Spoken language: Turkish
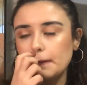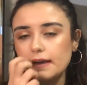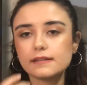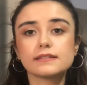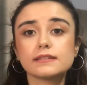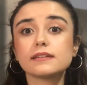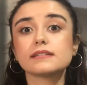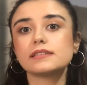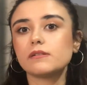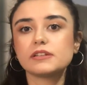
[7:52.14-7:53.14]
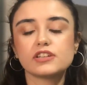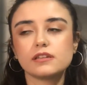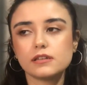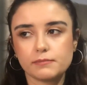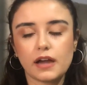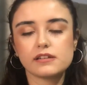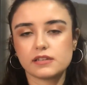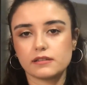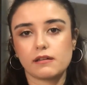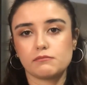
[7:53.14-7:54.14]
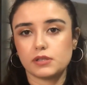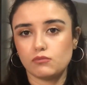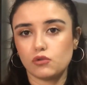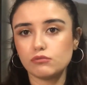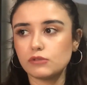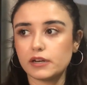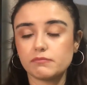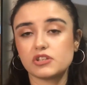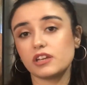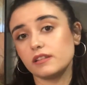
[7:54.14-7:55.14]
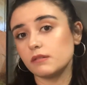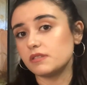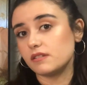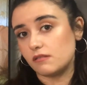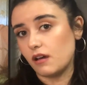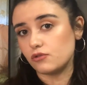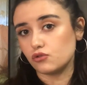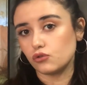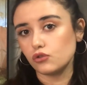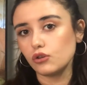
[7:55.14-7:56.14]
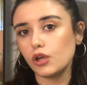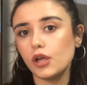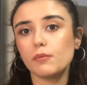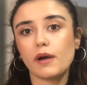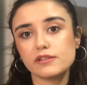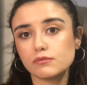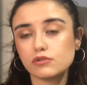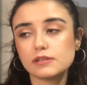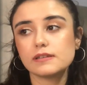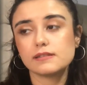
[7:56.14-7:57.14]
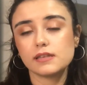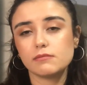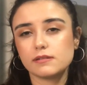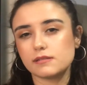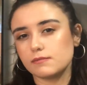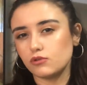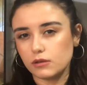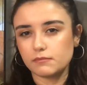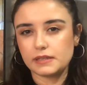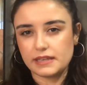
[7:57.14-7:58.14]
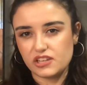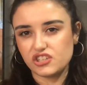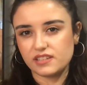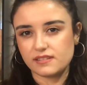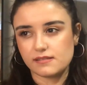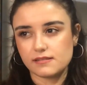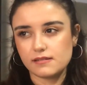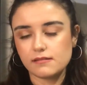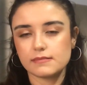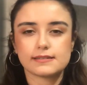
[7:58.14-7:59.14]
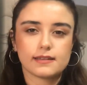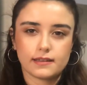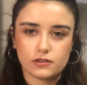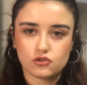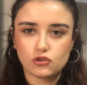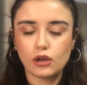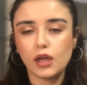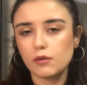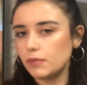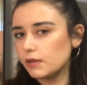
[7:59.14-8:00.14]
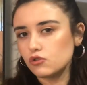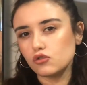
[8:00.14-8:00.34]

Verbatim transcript: Ve hani diziye nasıl devam edeceklerini gerçekten bilmiyorum. Garip bir şekilde bitirdiler çünkü. Bence bu diziyi de izleyebilirsiniz. Bu da bir gençlik dizisi. Lisede geçiyor. Benim